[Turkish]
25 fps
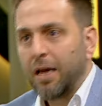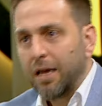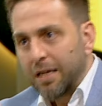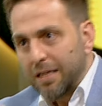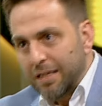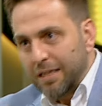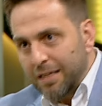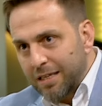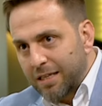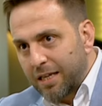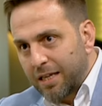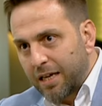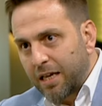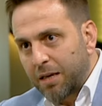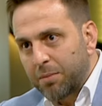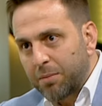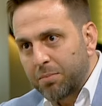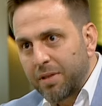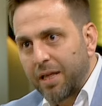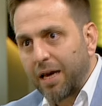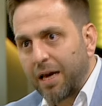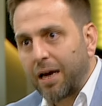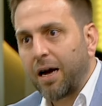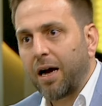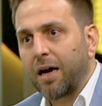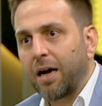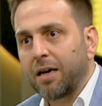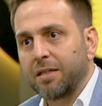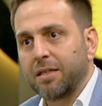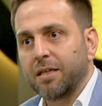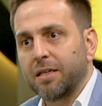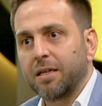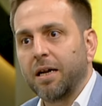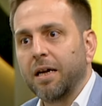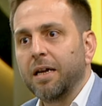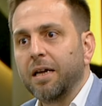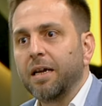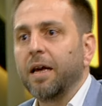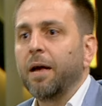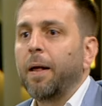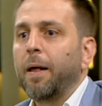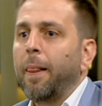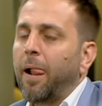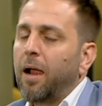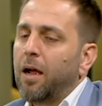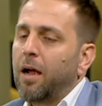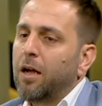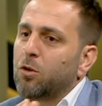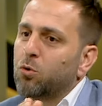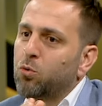Nitekim Descartes'in hani
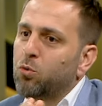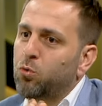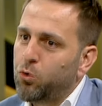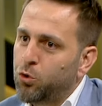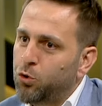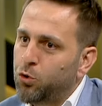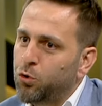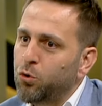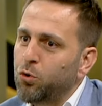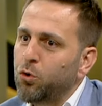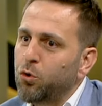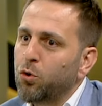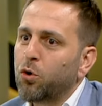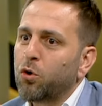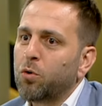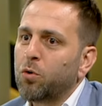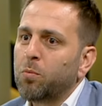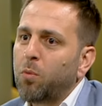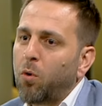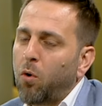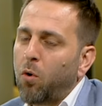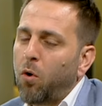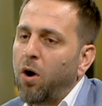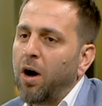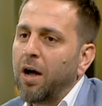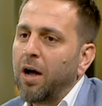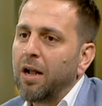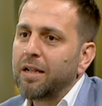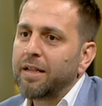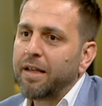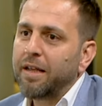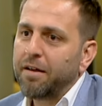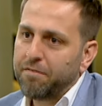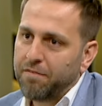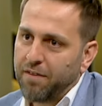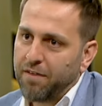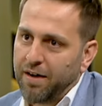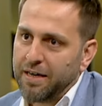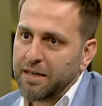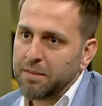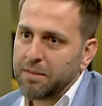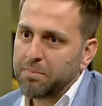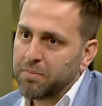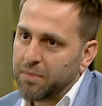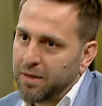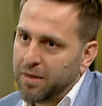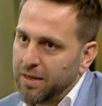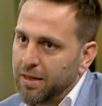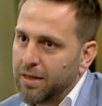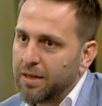düşünüyorum o halde varım
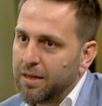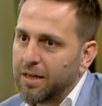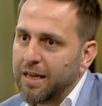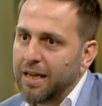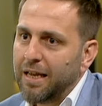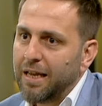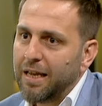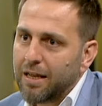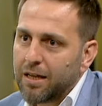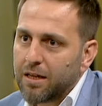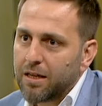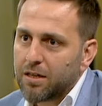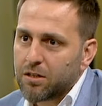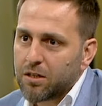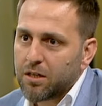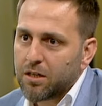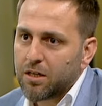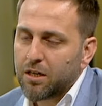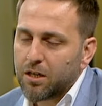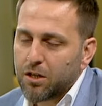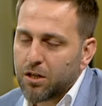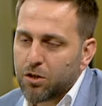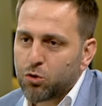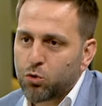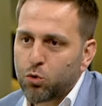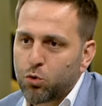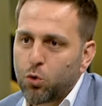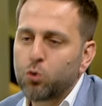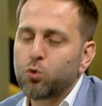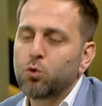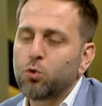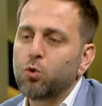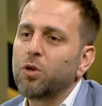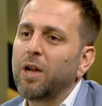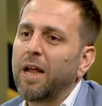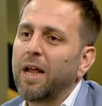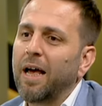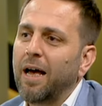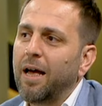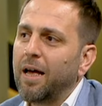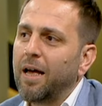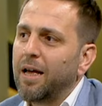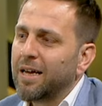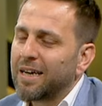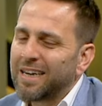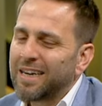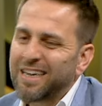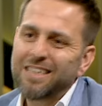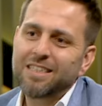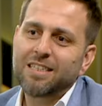e, sözüyle
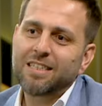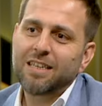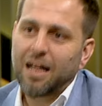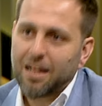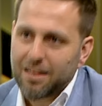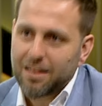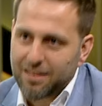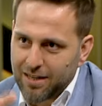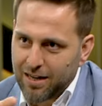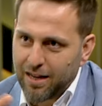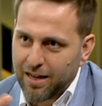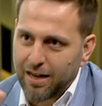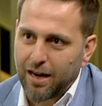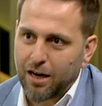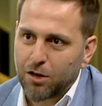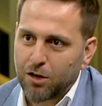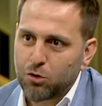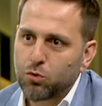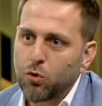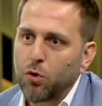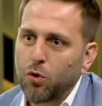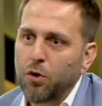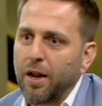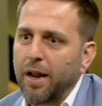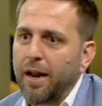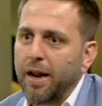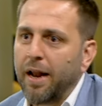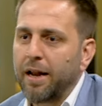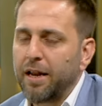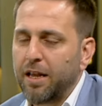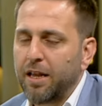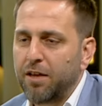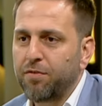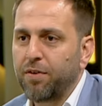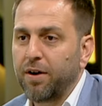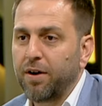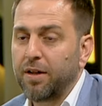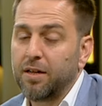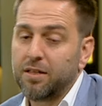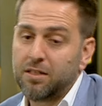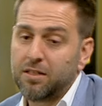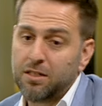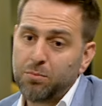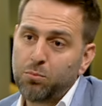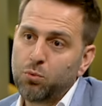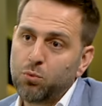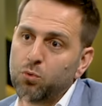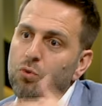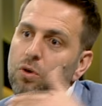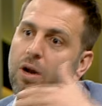kısaltılarak söylenen
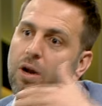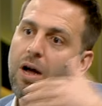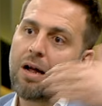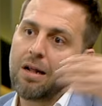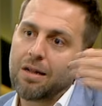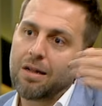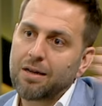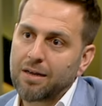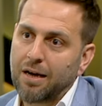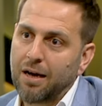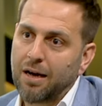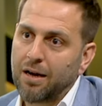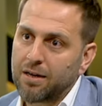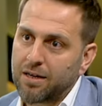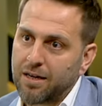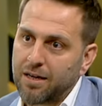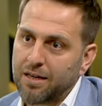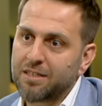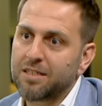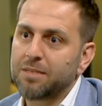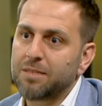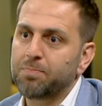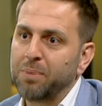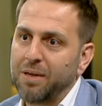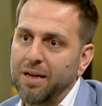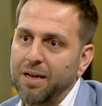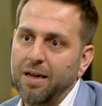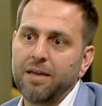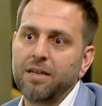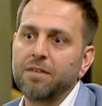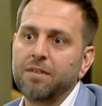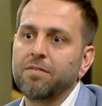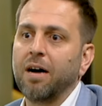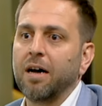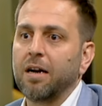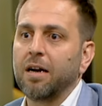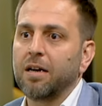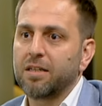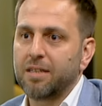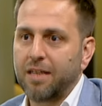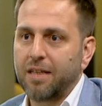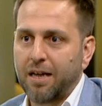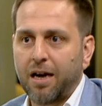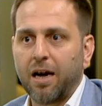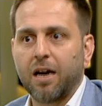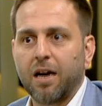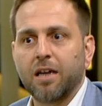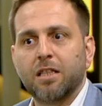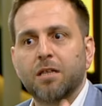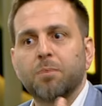ifadesi bunun ar arka planı var.
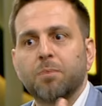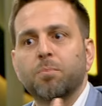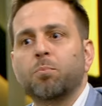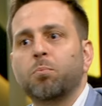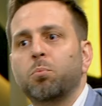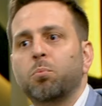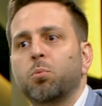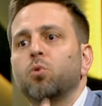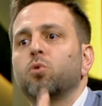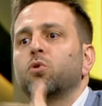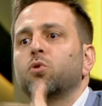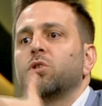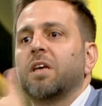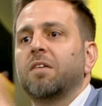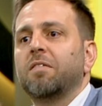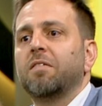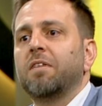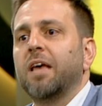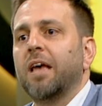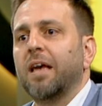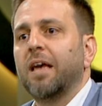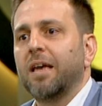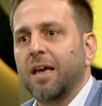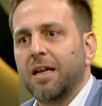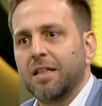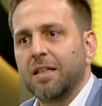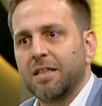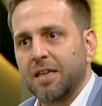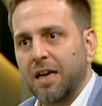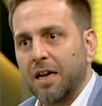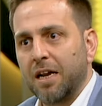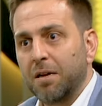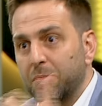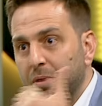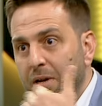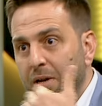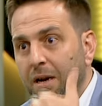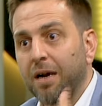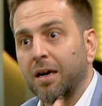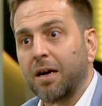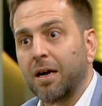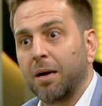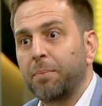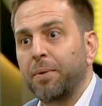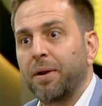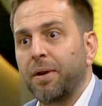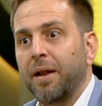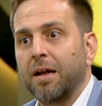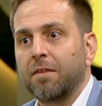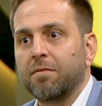Descartes'i bu seviyeye getiren bir arka
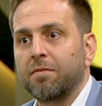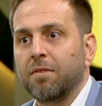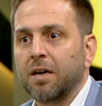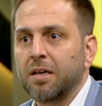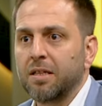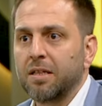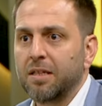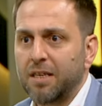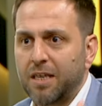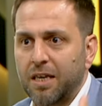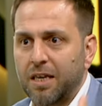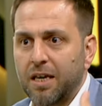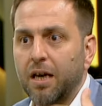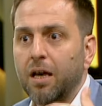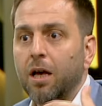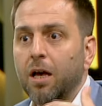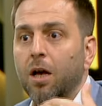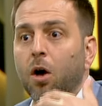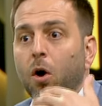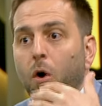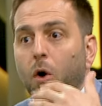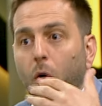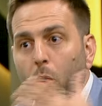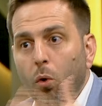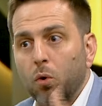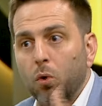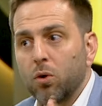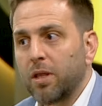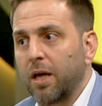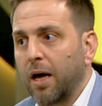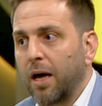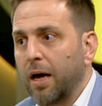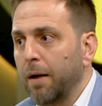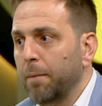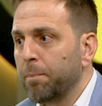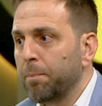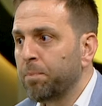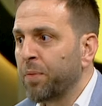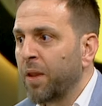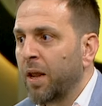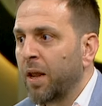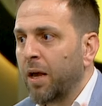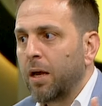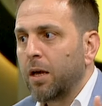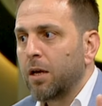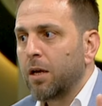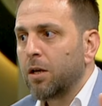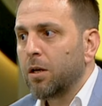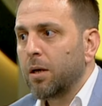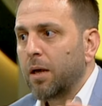plan vardı ki o da
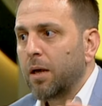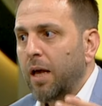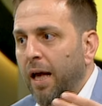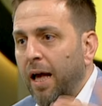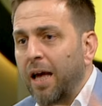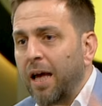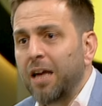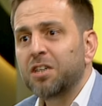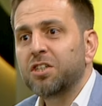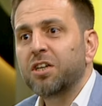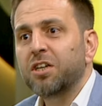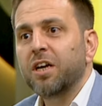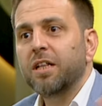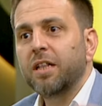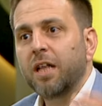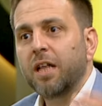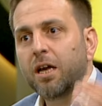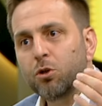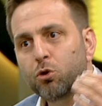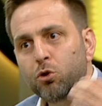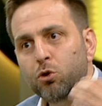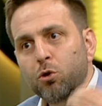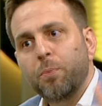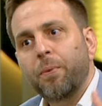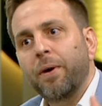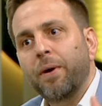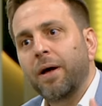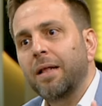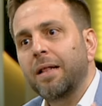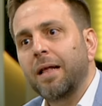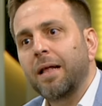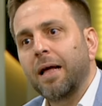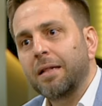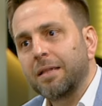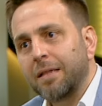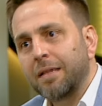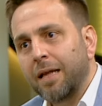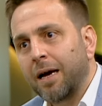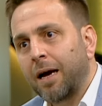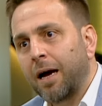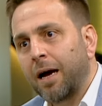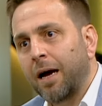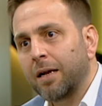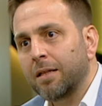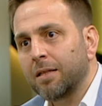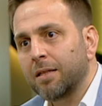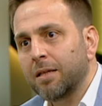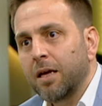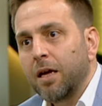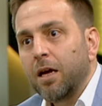her şeyden şüphe eden
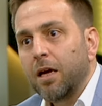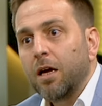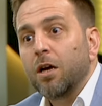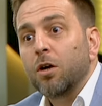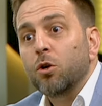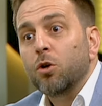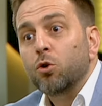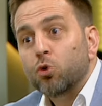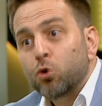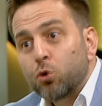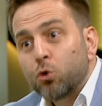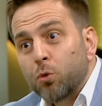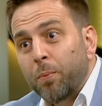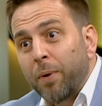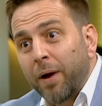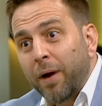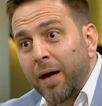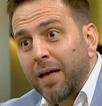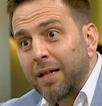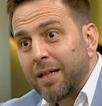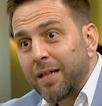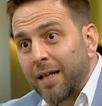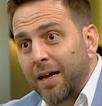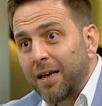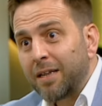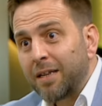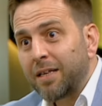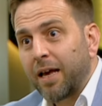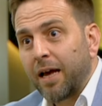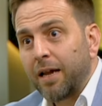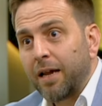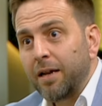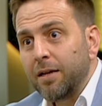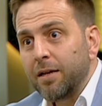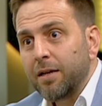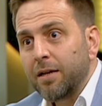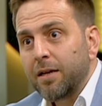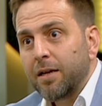Descartes şüphe ederken